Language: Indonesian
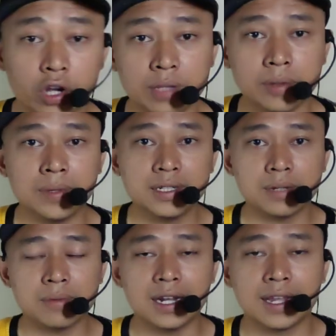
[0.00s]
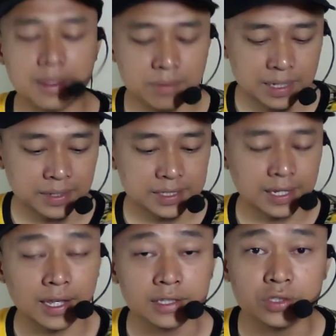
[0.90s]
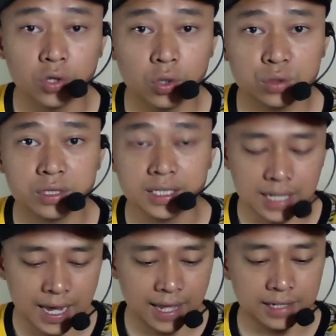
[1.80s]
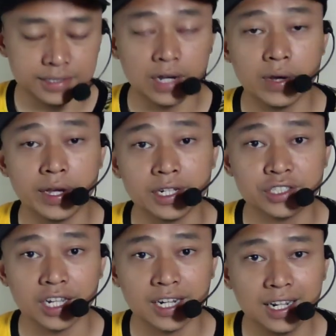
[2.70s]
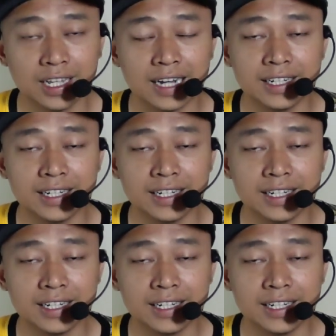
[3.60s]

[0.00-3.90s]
Oke teman-teman, kembali lagi bersama saya Joe di El Jawahir Channel.